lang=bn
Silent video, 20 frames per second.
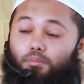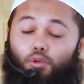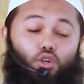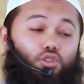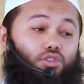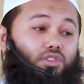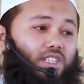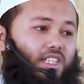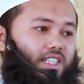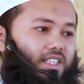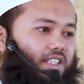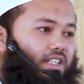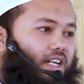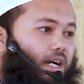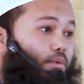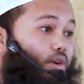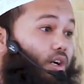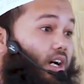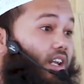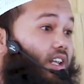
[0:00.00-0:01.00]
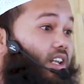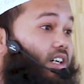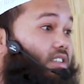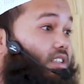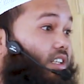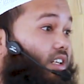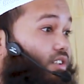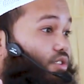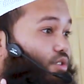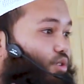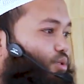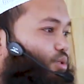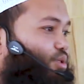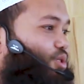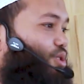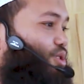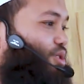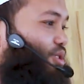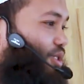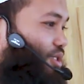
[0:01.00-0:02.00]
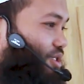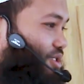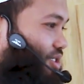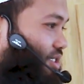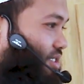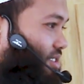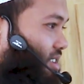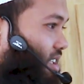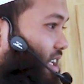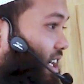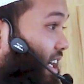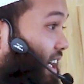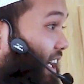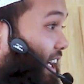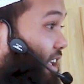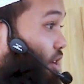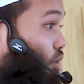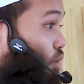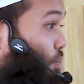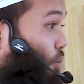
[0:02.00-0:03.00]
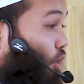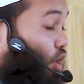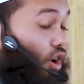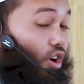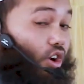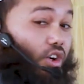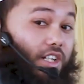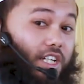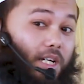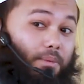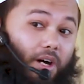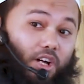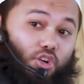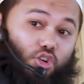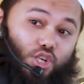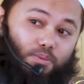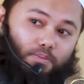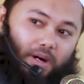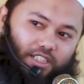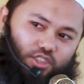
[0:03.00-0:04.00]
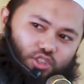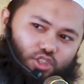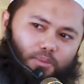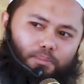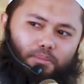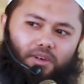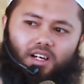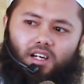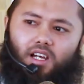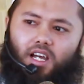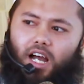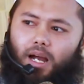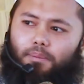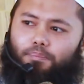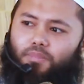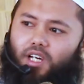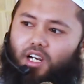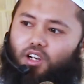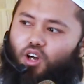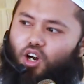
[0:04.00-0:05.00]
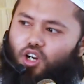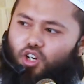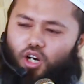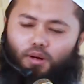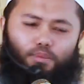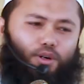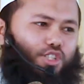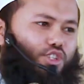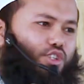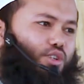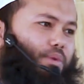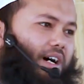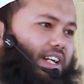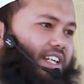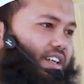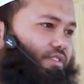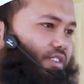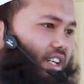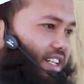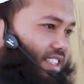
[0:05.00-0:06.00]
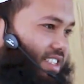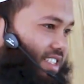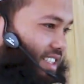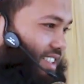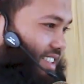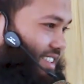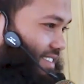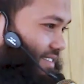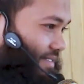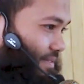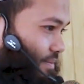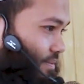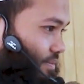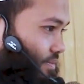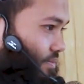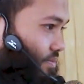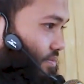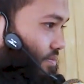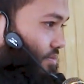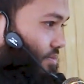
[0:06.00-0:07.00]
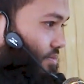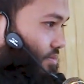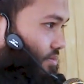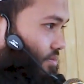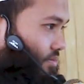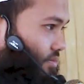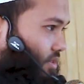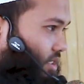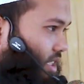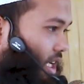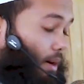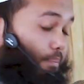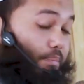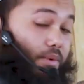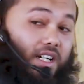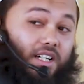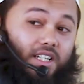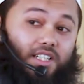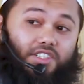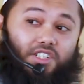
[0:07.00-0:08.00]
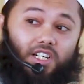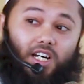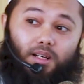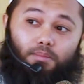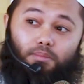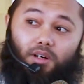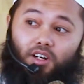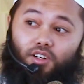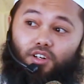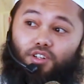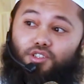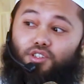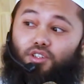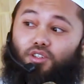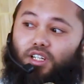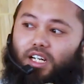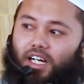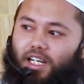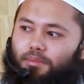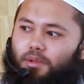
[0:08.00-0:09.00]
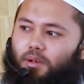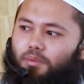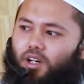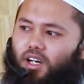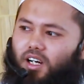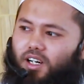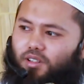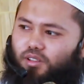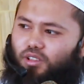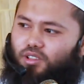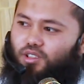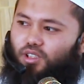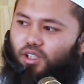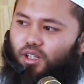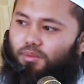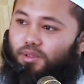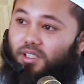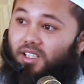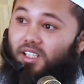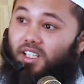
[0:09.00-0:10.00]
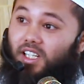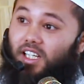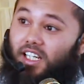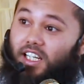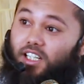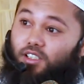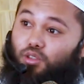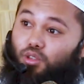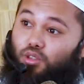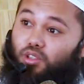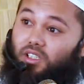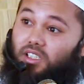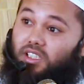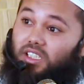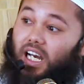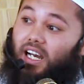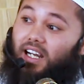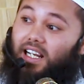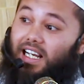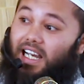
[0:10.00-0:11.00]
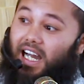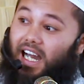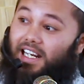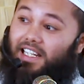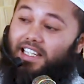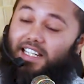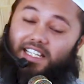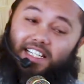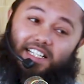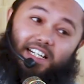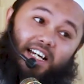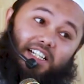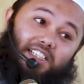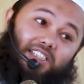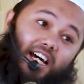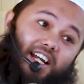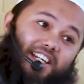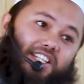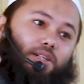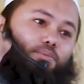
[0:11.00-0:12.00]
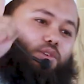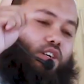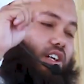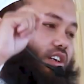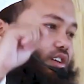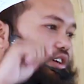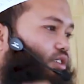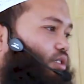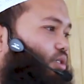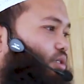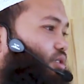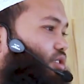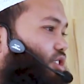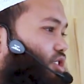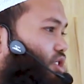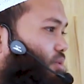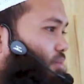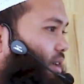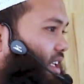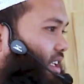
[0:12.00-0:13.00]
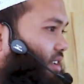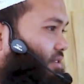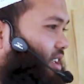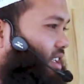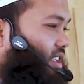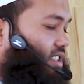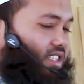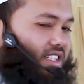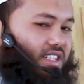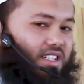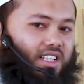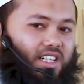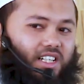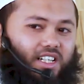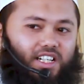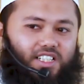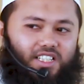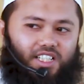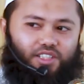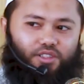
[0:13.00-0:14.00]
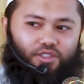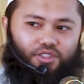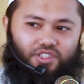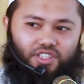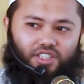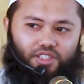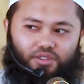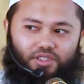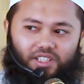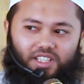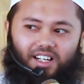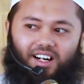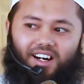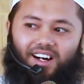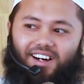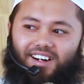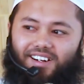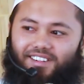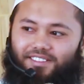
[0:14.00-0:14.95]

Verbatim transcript: মুক্তি এবং আল্লাহ তালা সন্তুষ্ট অর্জন এই উপকরণকে মানুষ মাধ্যম আপনার লক্ষ্যবস্তু বানিয়ে ফেলেছে আপনাকে যানবাহনের জন্য গাড়ি ব্যবহার করতে হবে কিন্তু গাড়ি কেনাই তার জীবনের লক্ষ্য উদ্দেশ্য বানিয়ে ফেলেছে এটাই হচ্ছে দুনিয়া